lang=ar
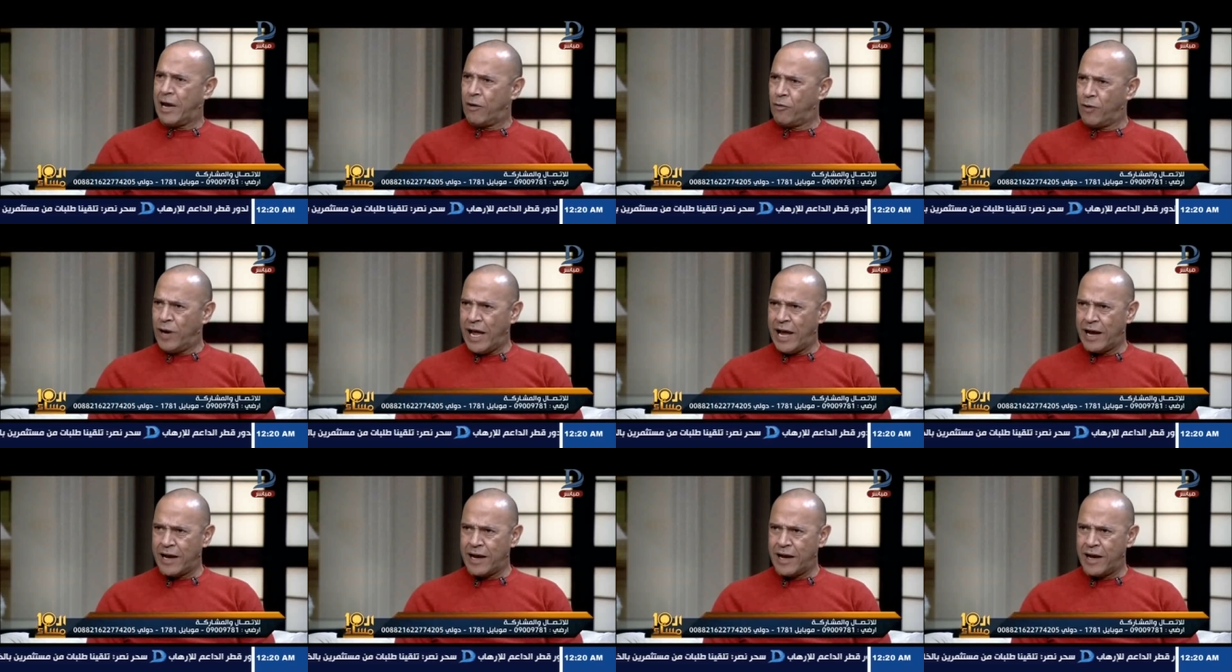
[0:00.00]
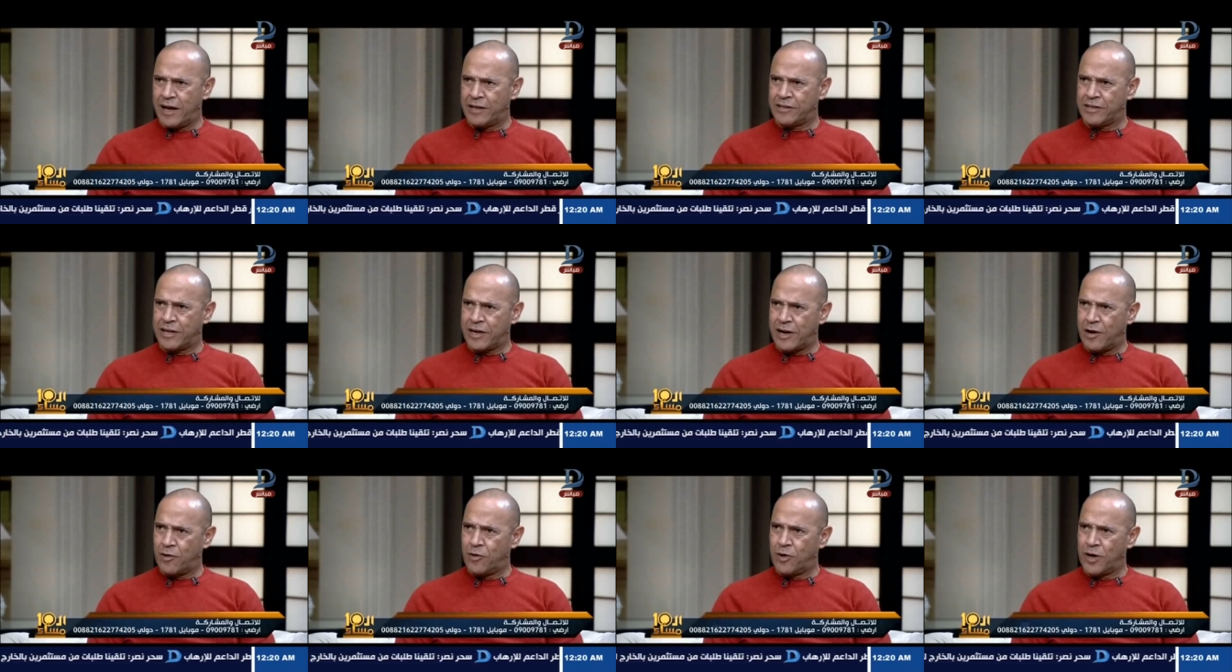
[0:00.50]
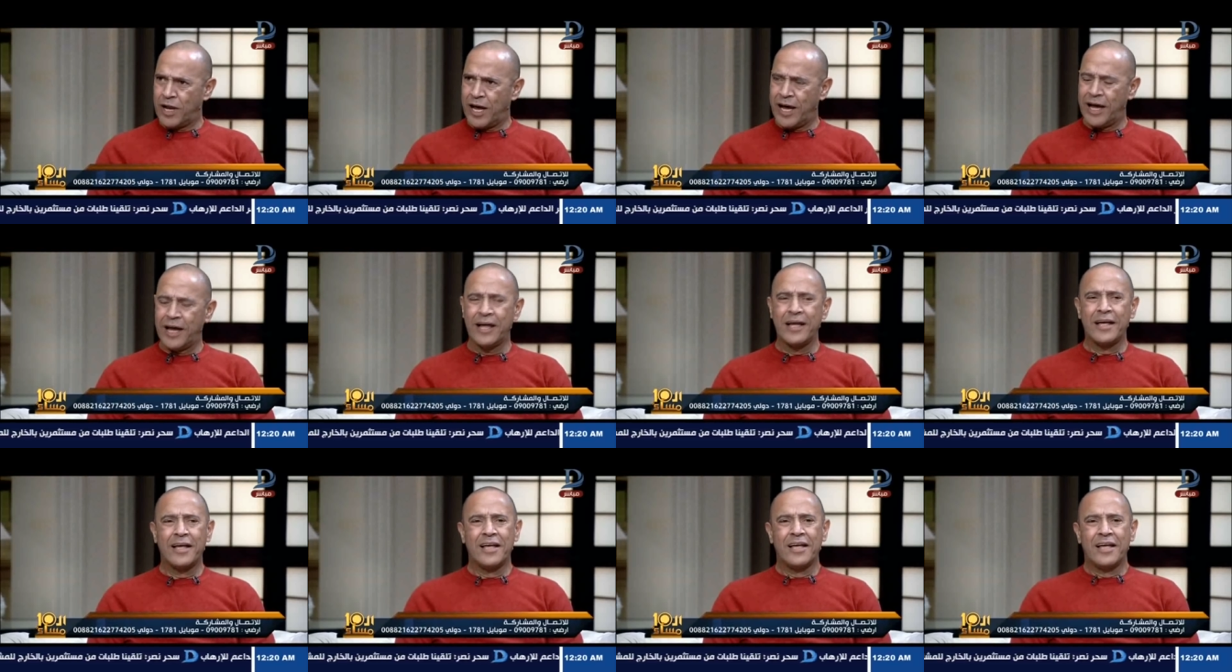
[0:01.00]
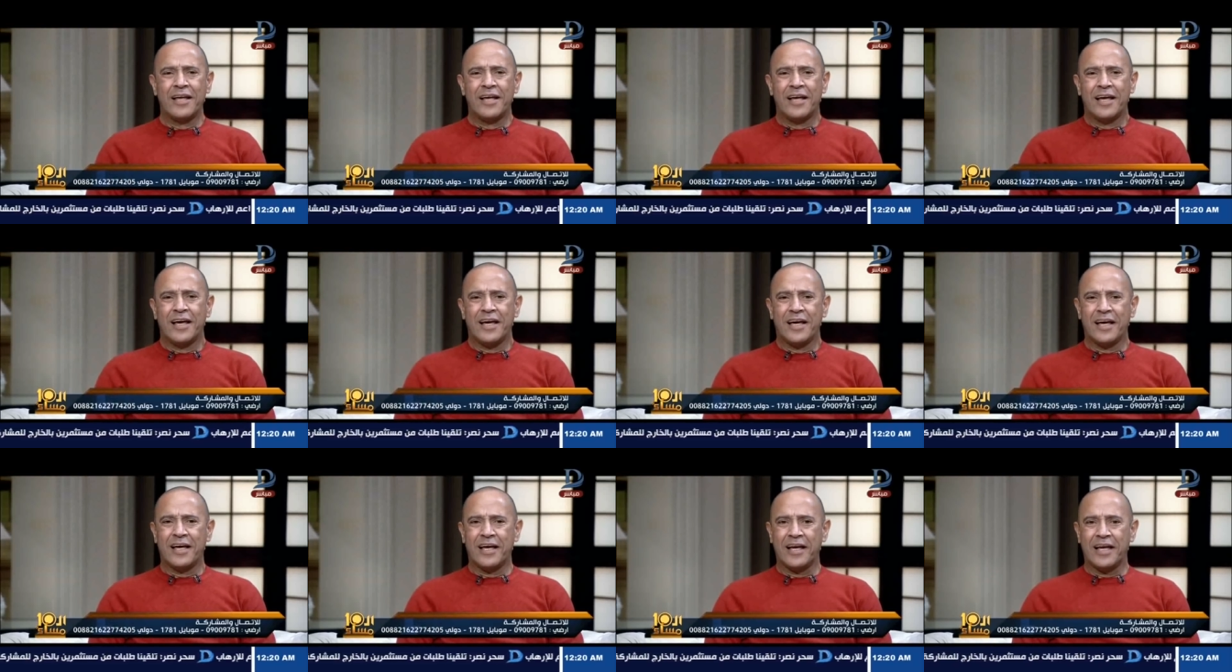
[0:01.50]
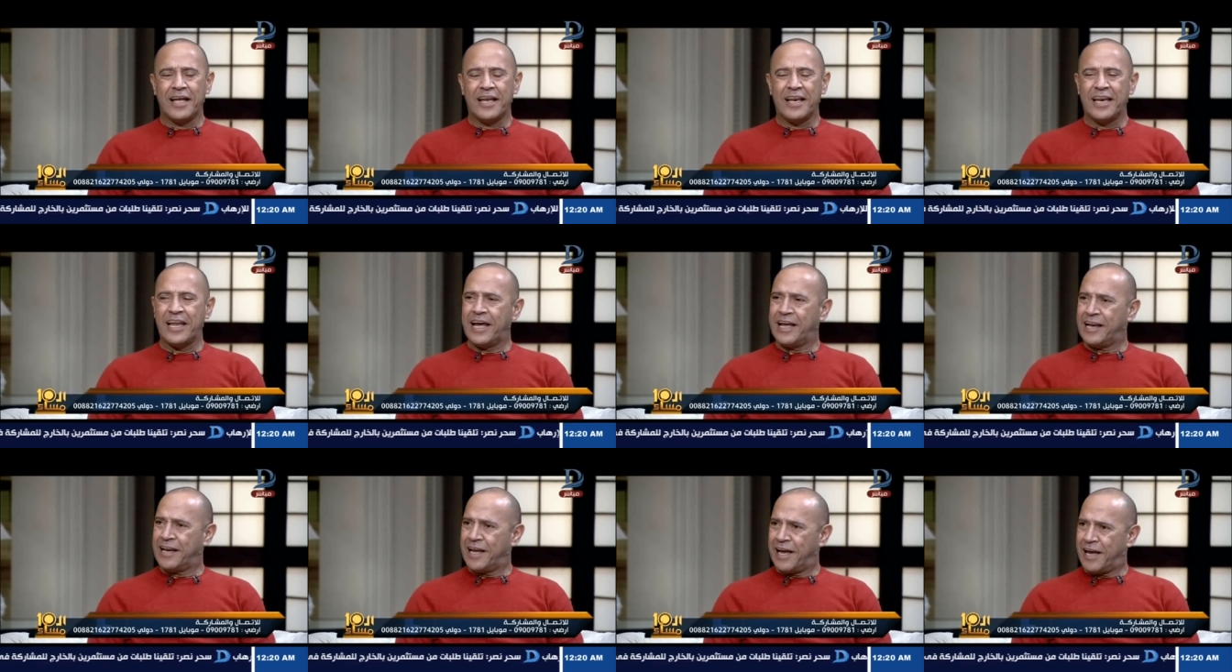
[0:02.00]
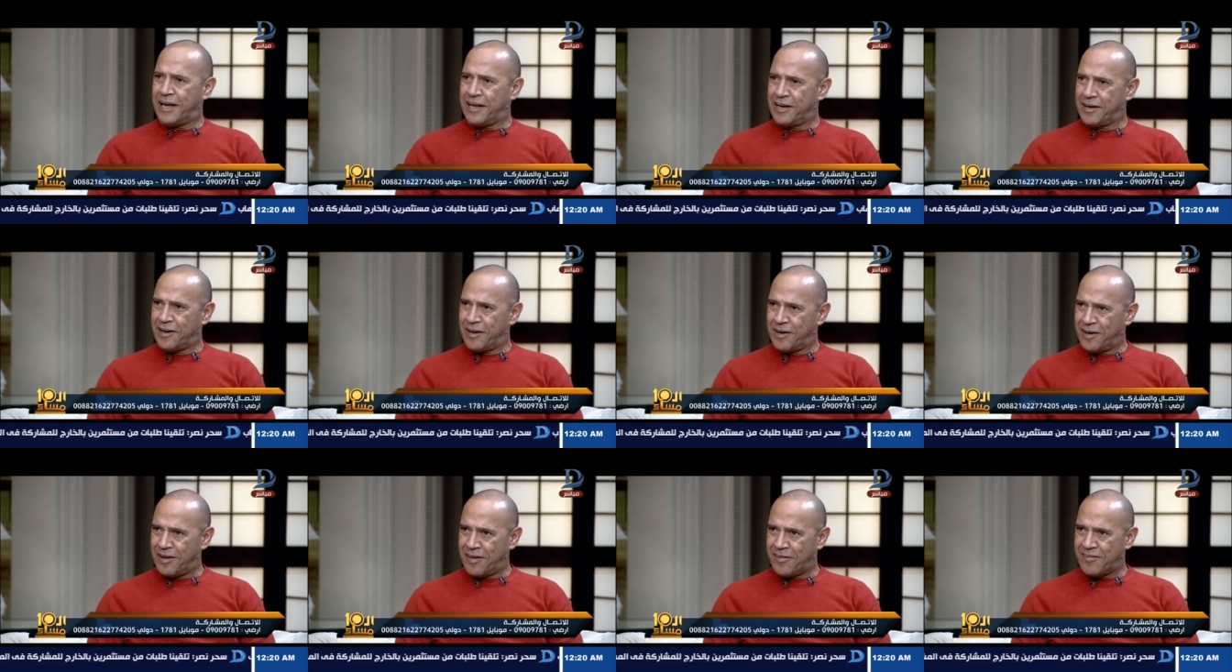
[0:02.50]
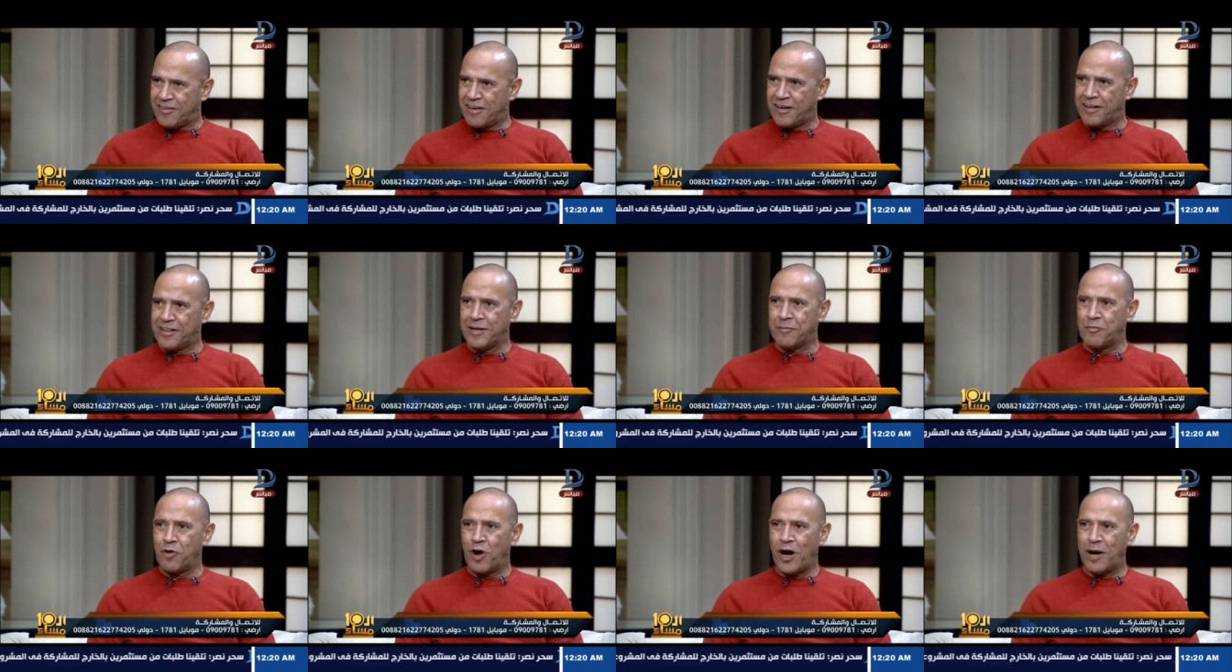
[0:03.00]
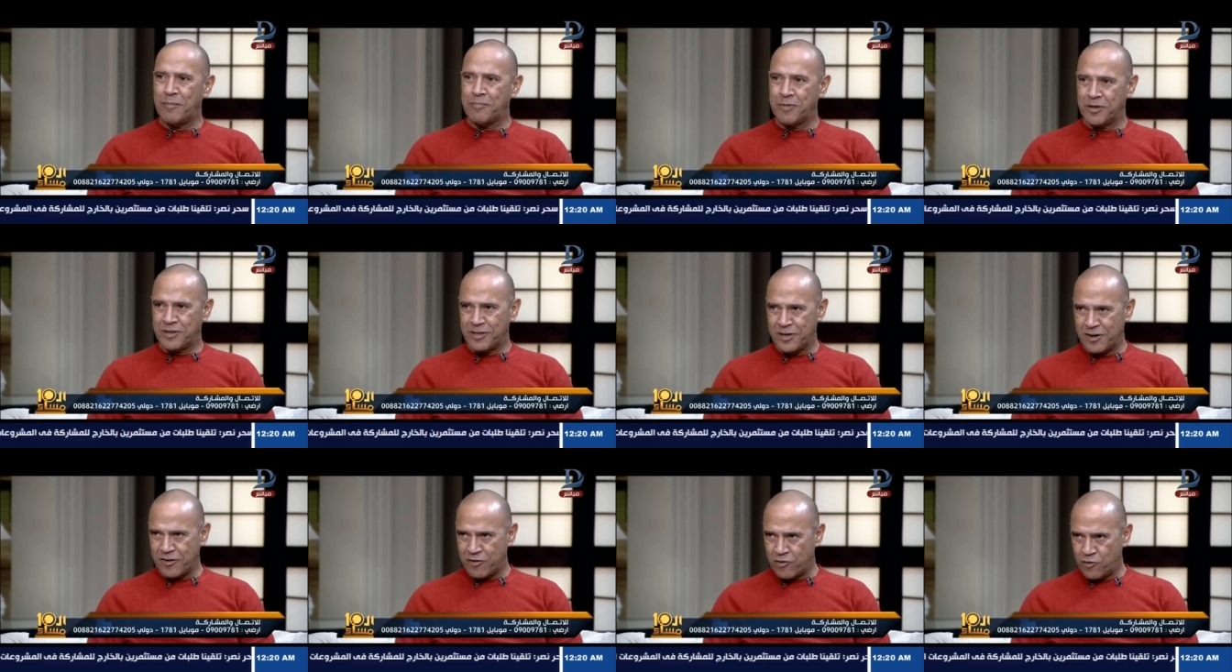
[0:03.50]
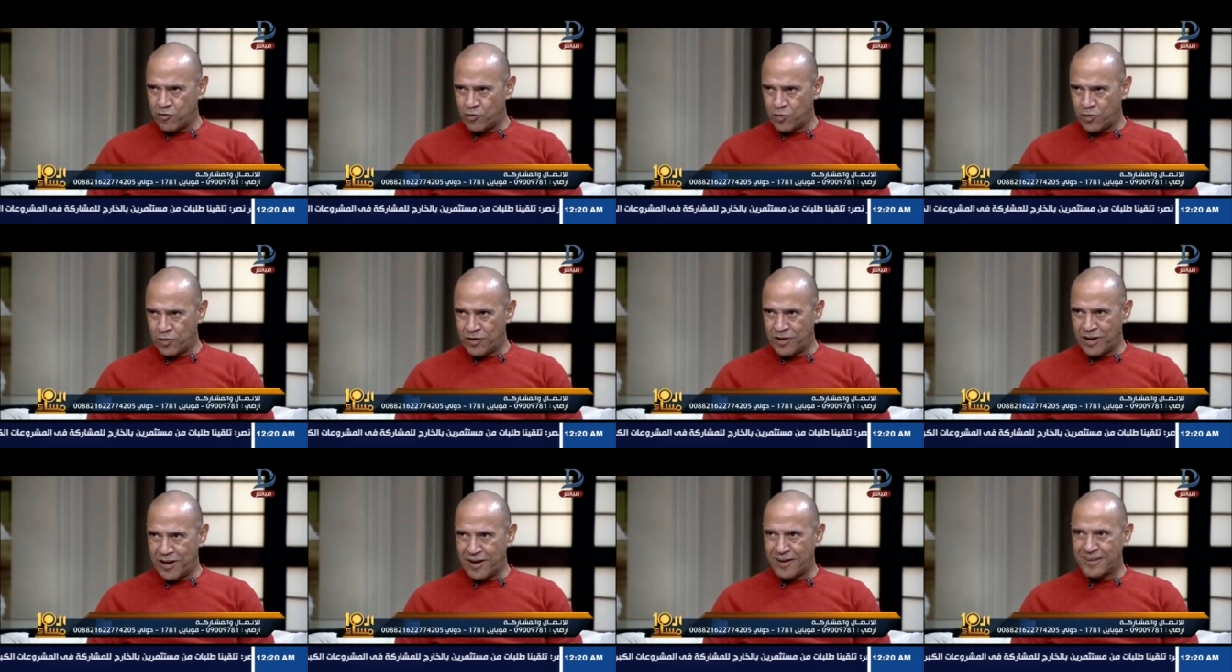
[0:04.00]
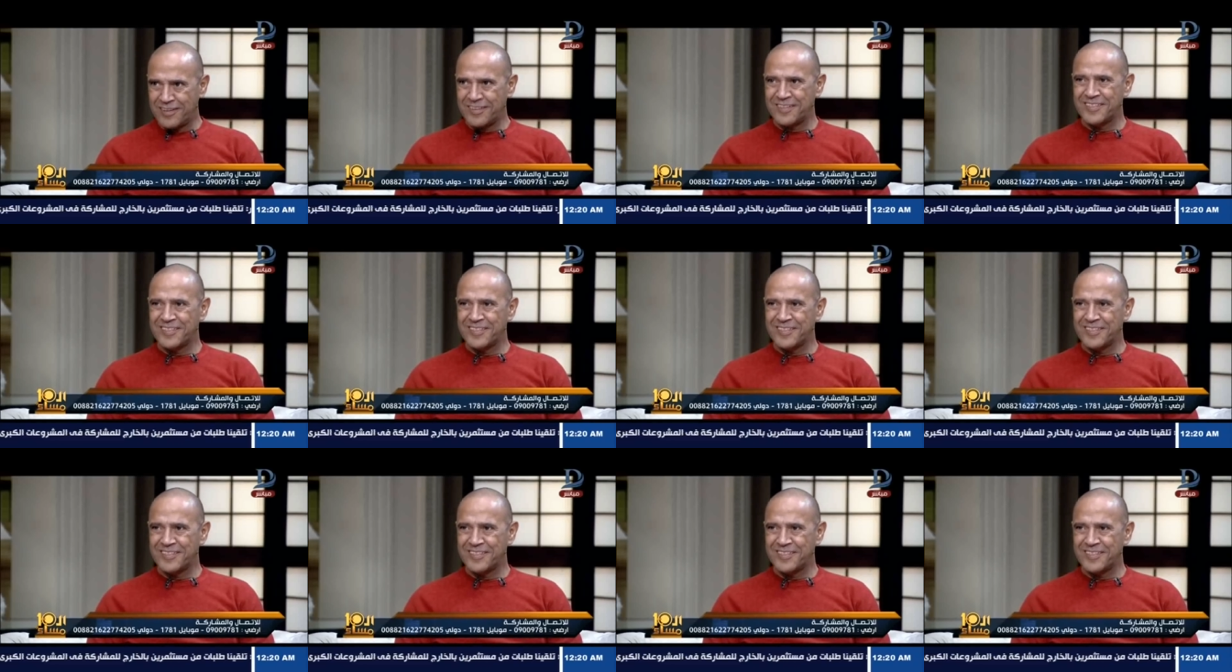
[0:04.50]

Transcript: اول حاجه اقدر اقولها آه لا اله الا الله سيدنا محمد رسول الله